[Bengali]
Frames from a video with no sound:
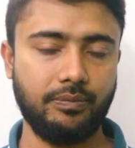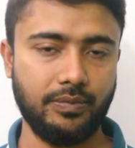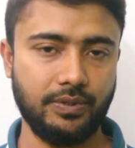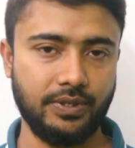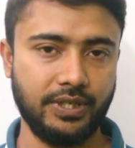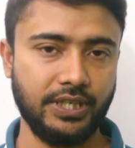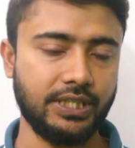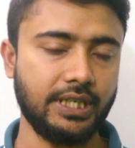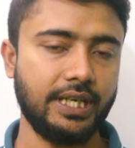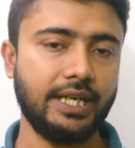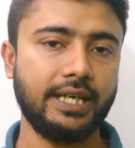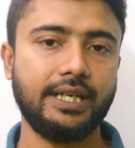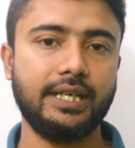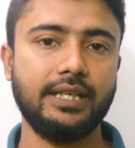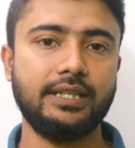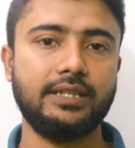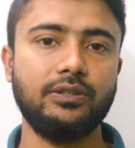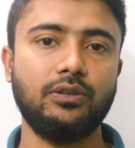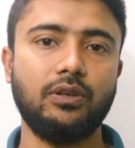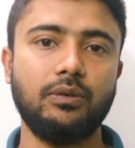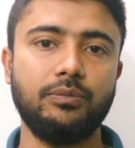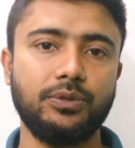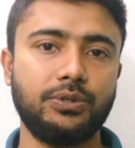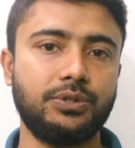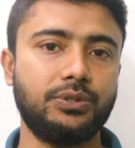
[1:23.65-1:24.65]
রিটেনের
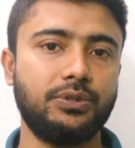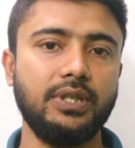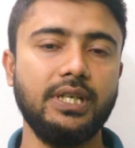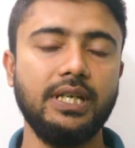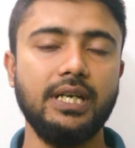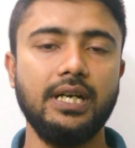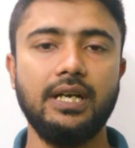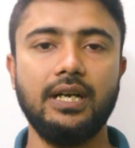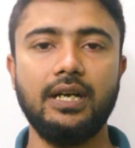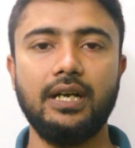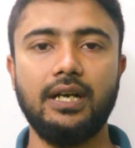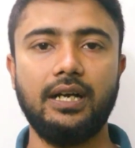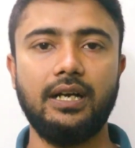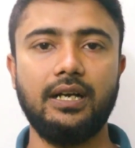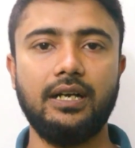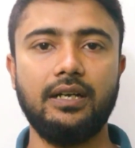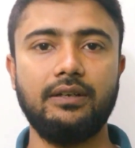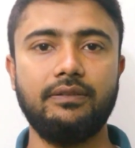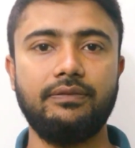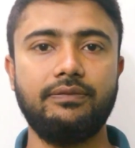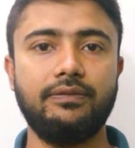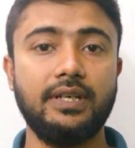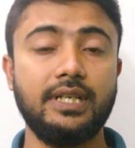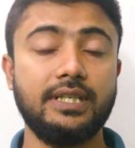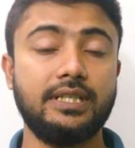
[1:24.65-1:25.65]
ক্ষেত্রে অবশ্যই
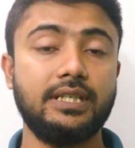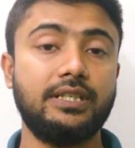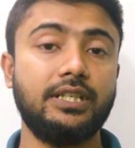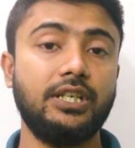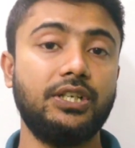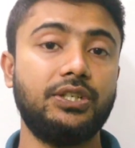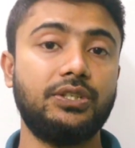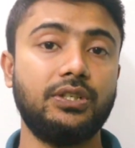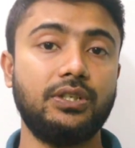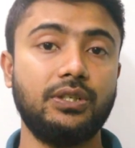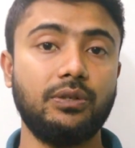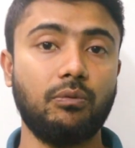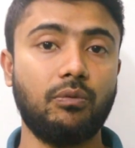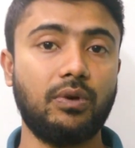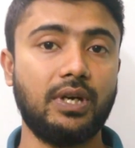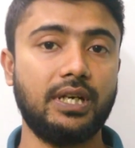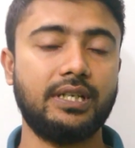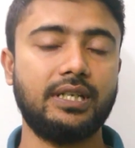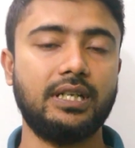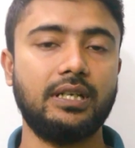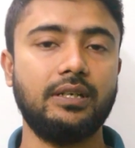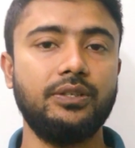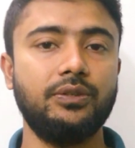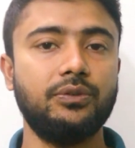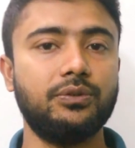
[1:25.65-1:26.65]
ফেলিসিটেশন
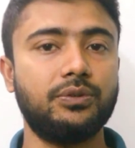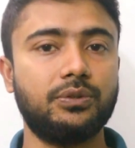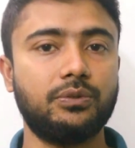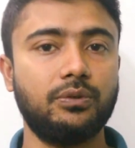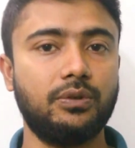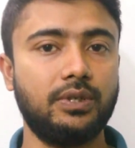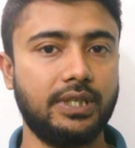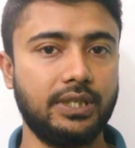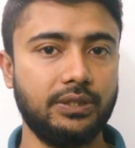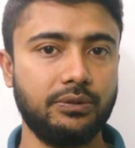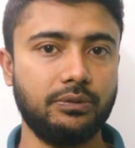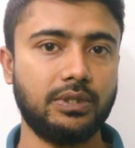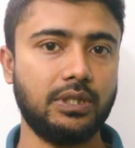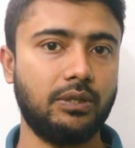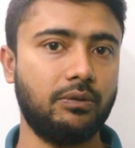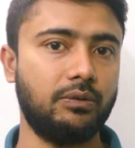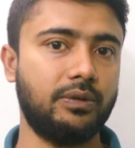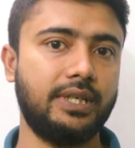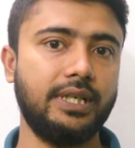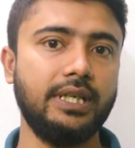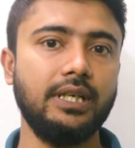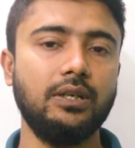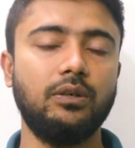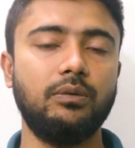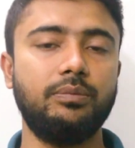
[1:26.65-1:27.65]
ওয়ার্ডটা ইউজ করে কিন্তু
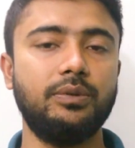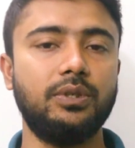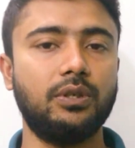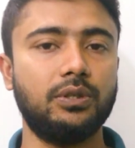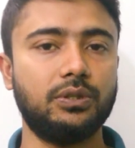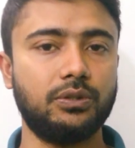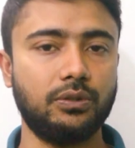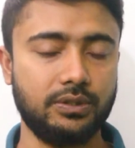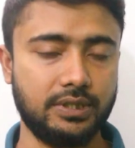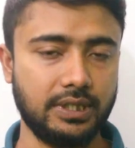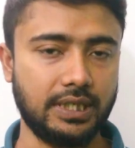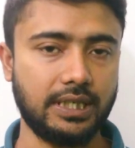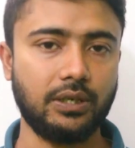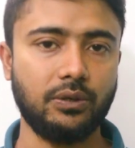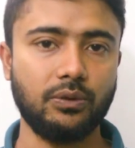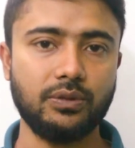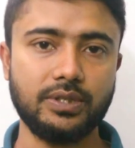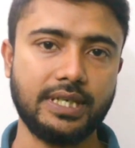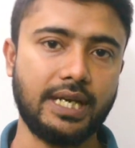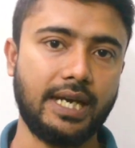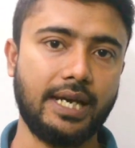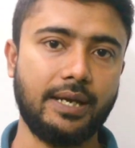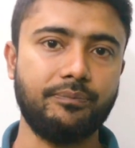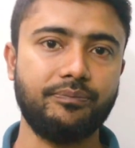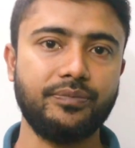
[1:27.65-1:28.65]
কাউকে অভিনন্দন জানানো
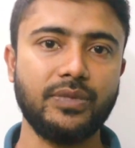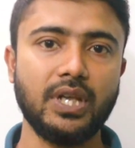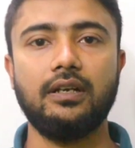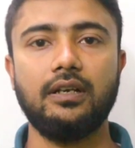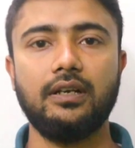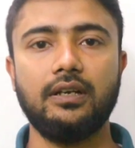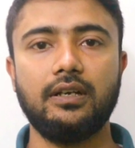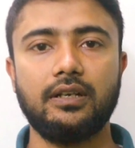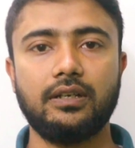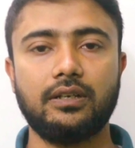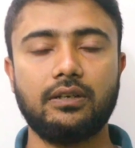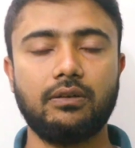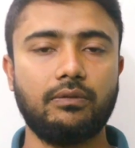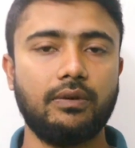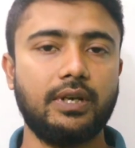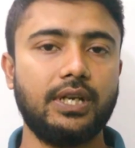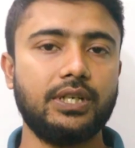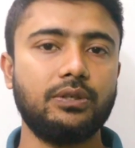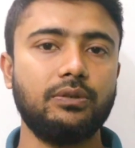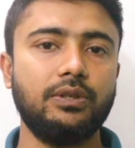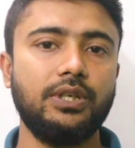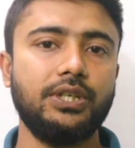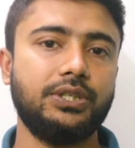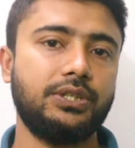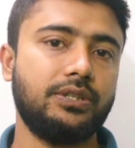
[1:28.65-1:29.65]
যায়
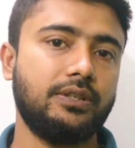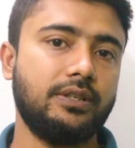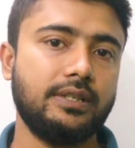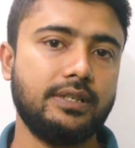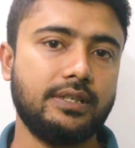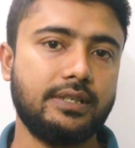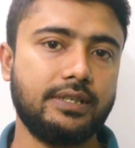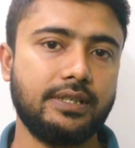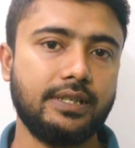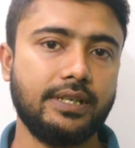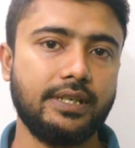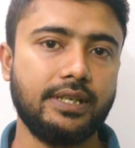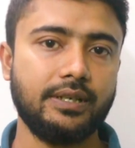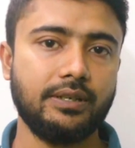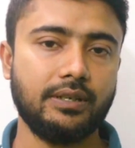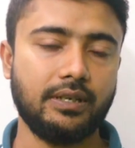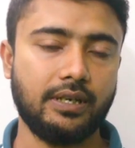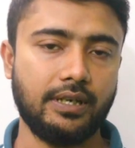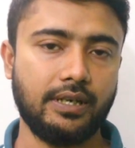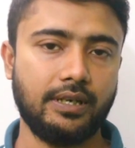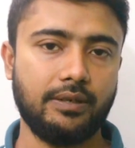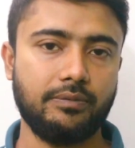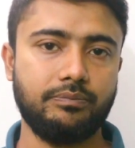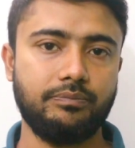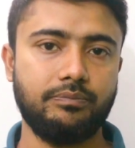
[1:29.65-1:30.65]
কংগ্রাচুলেশনসের
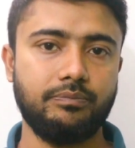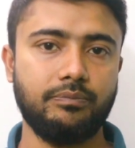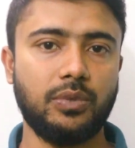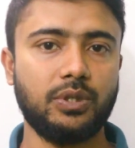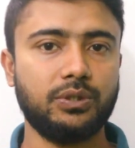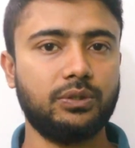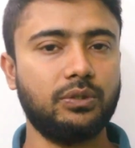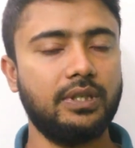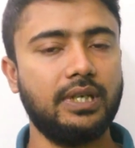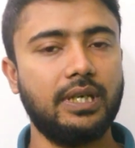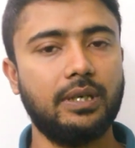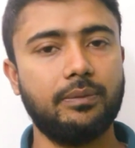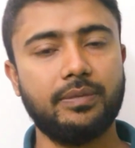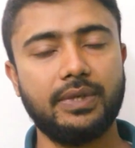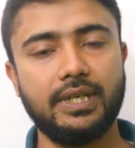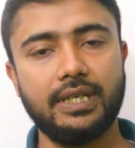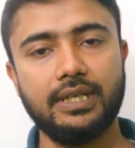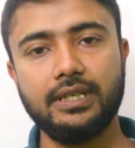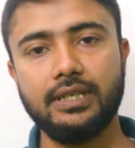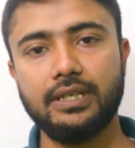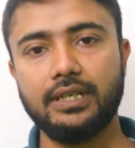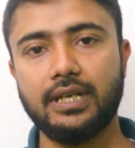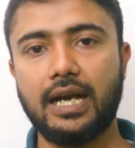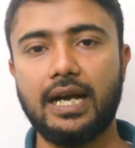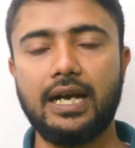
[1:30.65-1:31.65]
বদলে আমরা
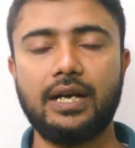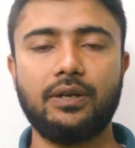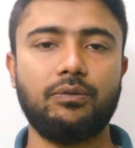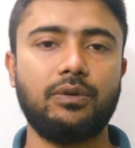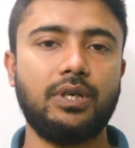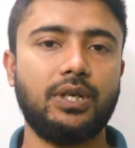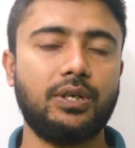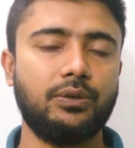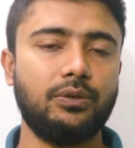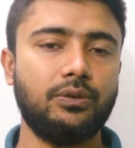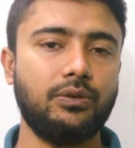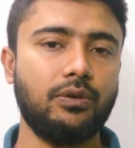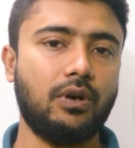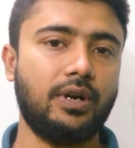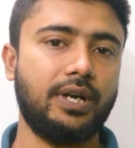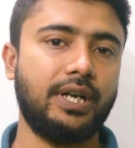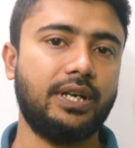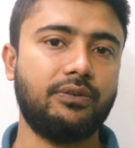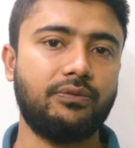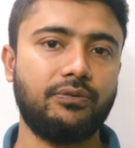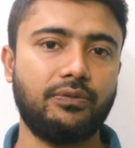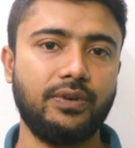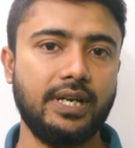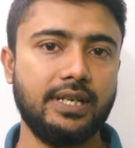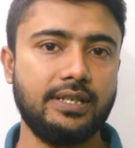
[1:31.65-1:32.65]
আরও আরও
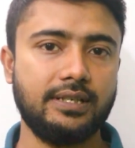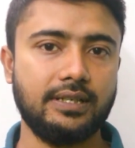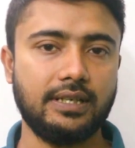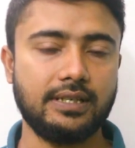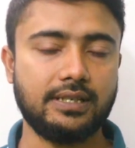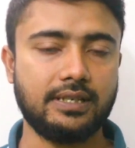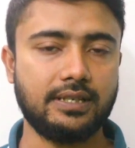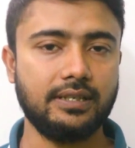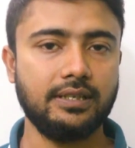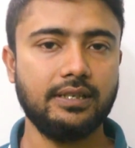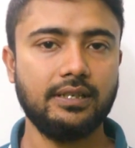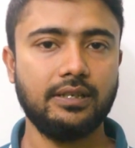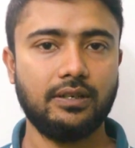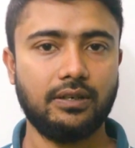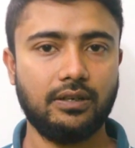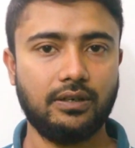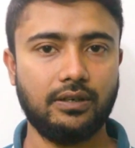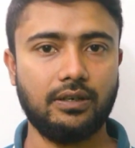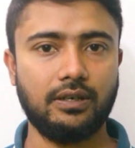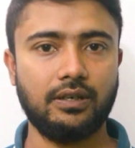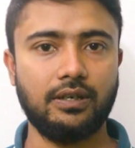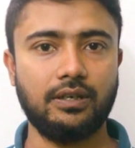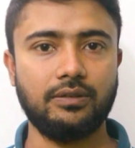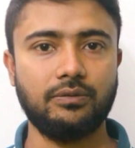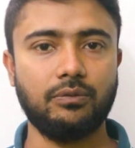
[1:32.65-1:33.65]
অনেক ফ্রেজ আছে
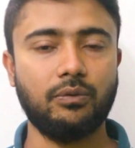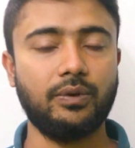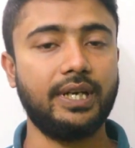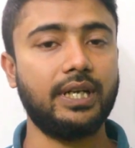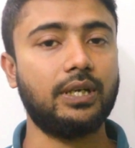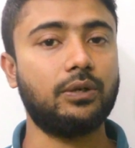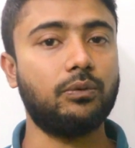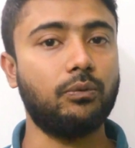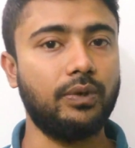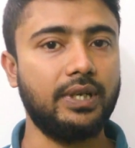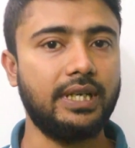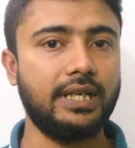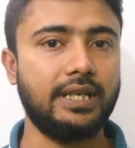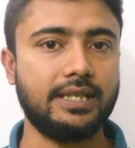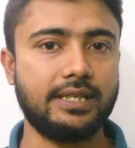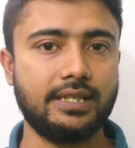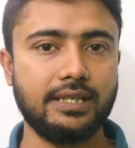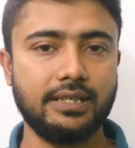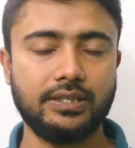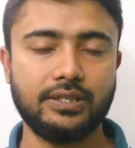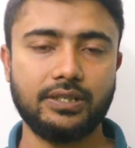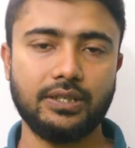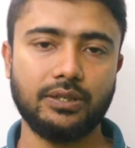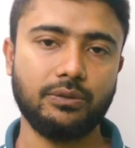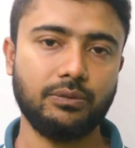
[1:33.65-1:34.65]
অনেক ওয়ে আছে
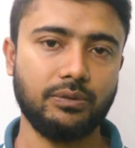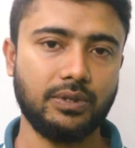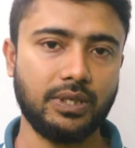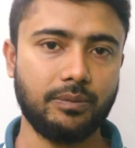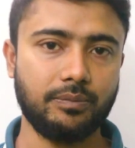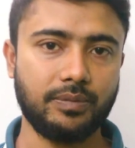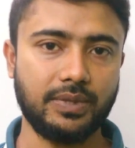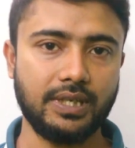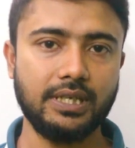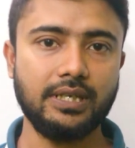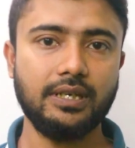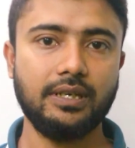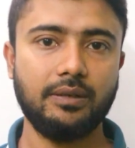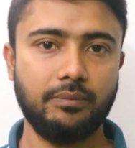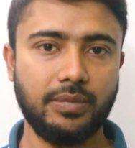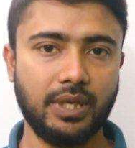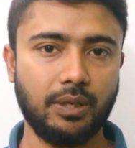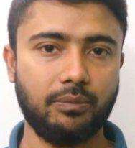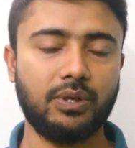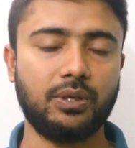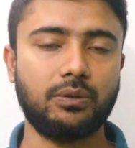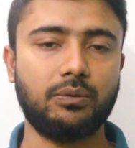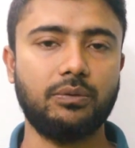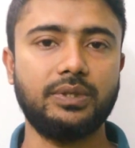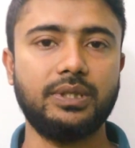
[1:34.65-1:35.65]
সেগুলো আমরা
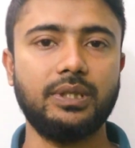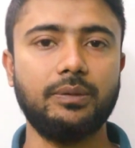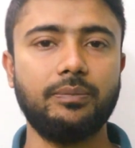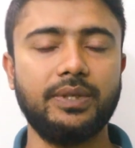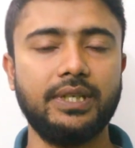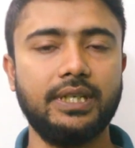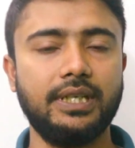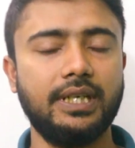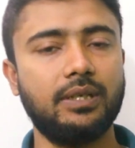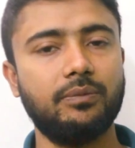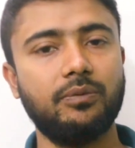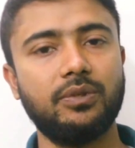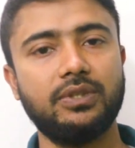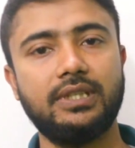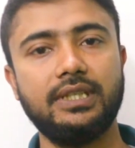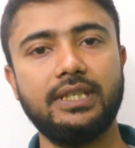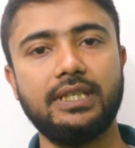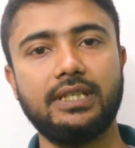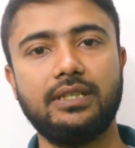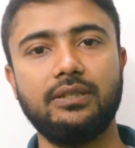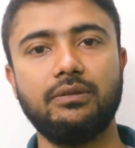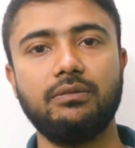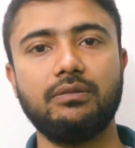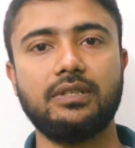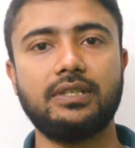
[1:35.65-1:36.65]
ব্যবহার করতে পারি এর মধ্যে
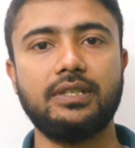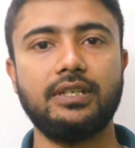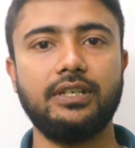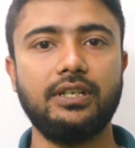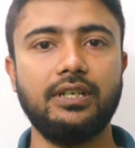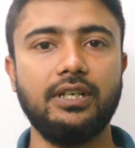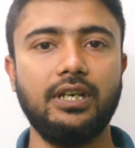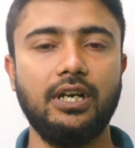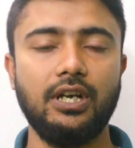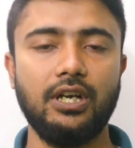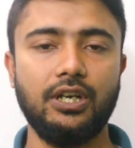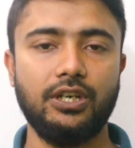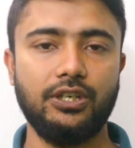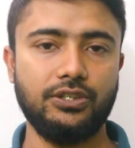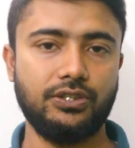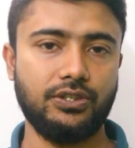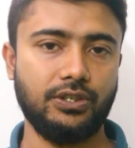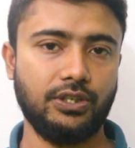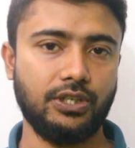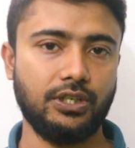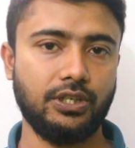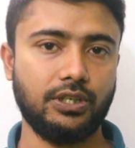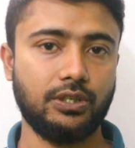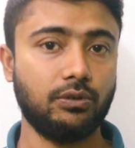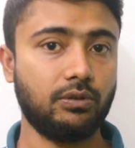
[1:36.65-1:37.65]
একটি হচ্ছে
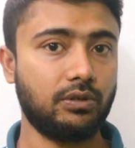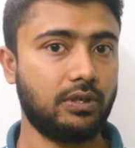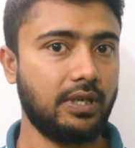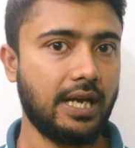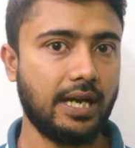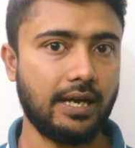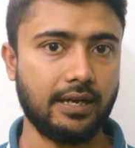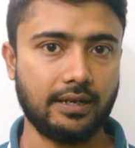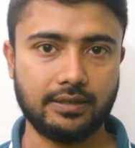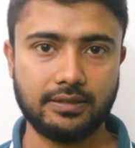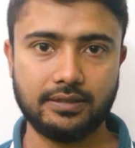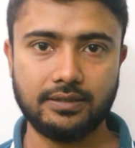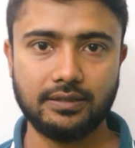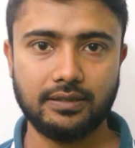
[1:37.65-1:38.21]
যে গুড লাক